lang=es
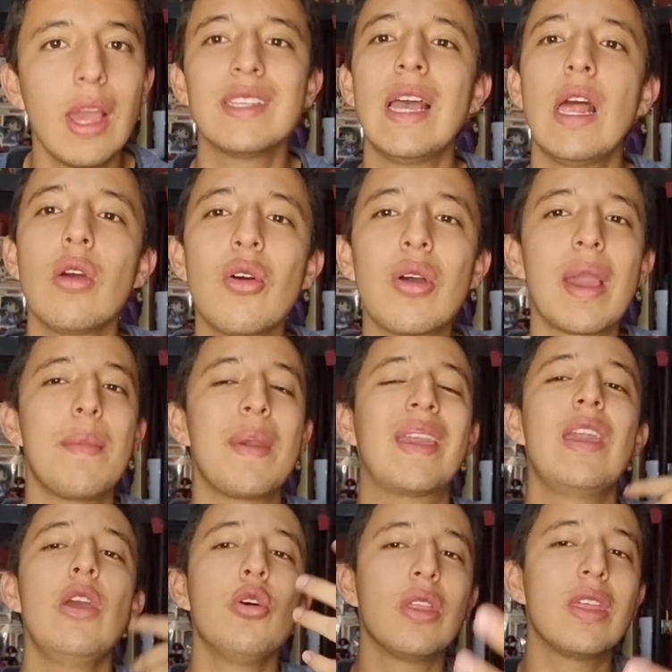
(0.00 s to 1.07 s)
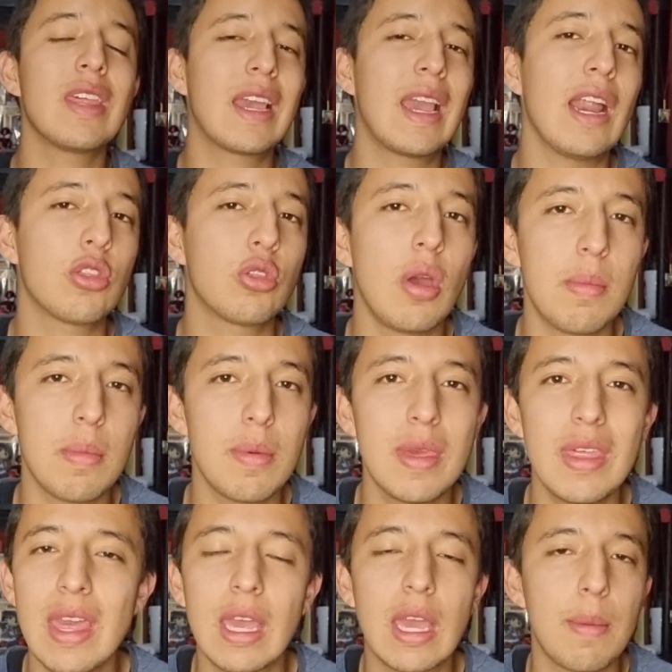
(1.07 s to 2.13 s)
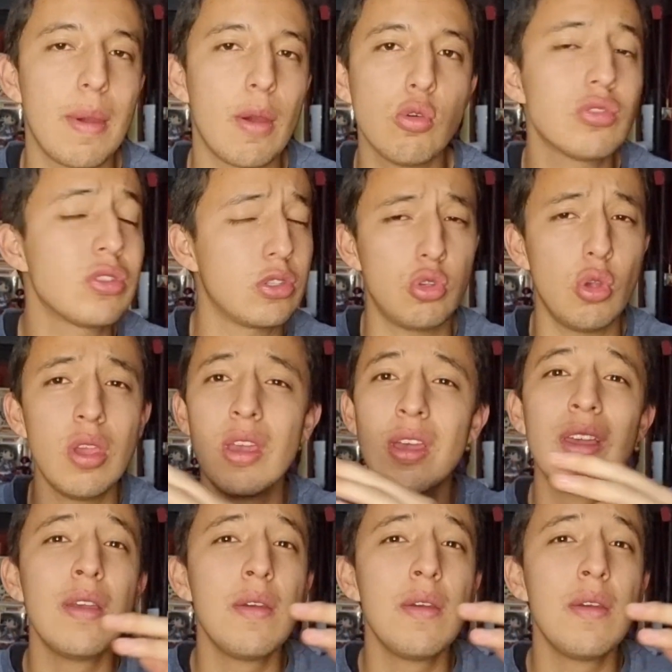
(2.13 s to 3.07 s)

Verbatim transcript: es algo que me quiero dedicar toda mi vida y que me gusta. Estoy